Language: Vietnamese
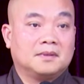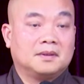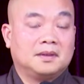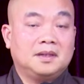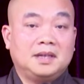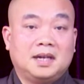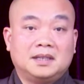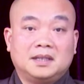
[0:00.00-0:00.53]

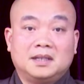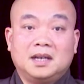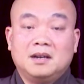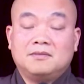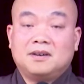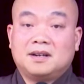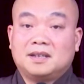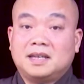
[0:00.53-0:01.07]
như vậy thì
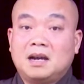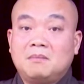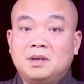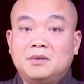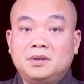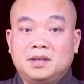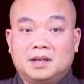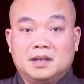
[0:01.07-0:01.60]
Phật giáo
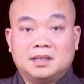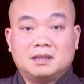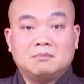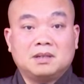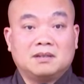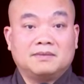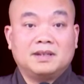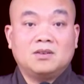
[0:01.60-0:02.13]
biểu hiện trong
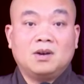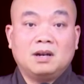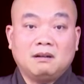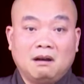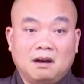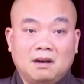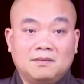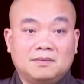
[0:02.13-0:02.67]
nền văn hóa
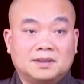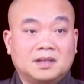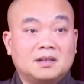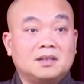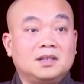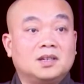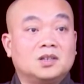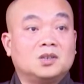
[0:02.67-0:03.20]
đó và
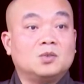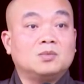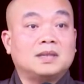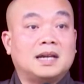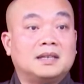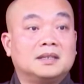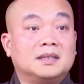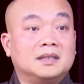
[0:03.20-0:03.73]
tất nhiên chúng
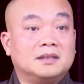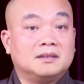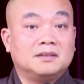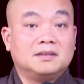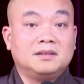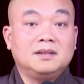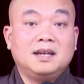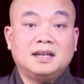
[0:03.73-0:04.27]
ta nhìn
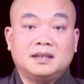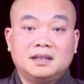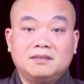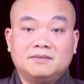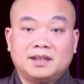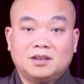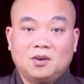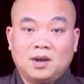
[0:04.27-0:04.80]
dưới lên kính
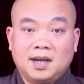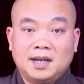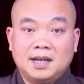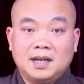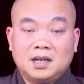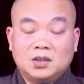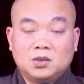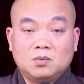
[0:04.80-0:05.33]
văn hóa
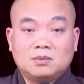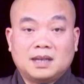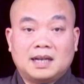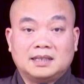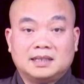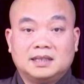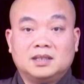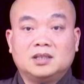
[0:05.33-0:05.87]
chúng
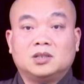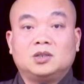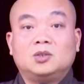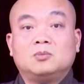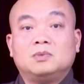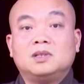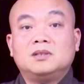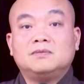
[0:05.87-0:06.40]
ta sẽ hình
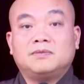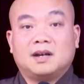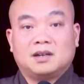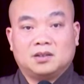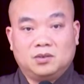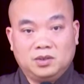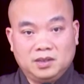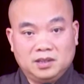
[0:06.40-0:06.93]
dung Đức
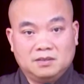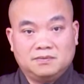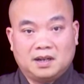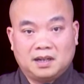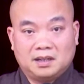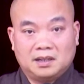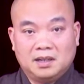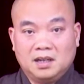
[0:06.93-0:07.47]
Phật nói như
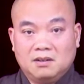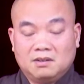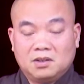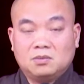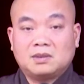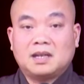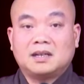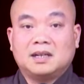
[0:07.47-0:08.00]
vậy và
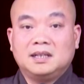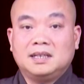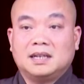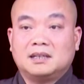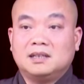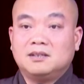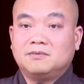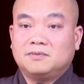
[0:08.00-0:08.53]
chúng ta nghĩ
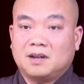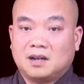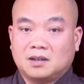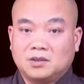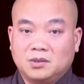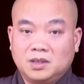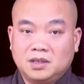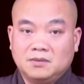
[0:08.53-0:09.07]
rằng Đức Phật
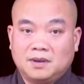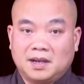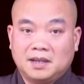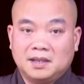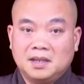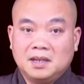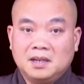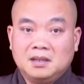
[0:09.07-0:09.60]
nói như
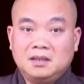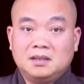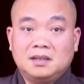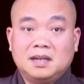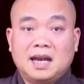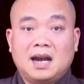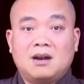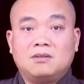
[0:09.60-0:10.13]
vậy
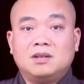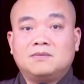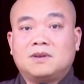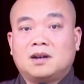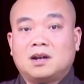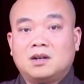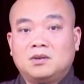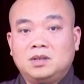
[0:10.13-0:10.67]
nhưng nào Đức
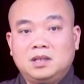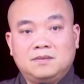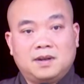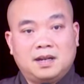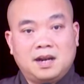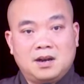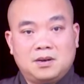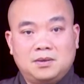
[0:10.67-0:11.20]
Phật có nói như
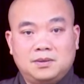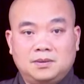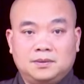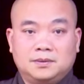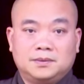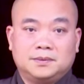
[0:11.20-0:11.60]
vậy đâu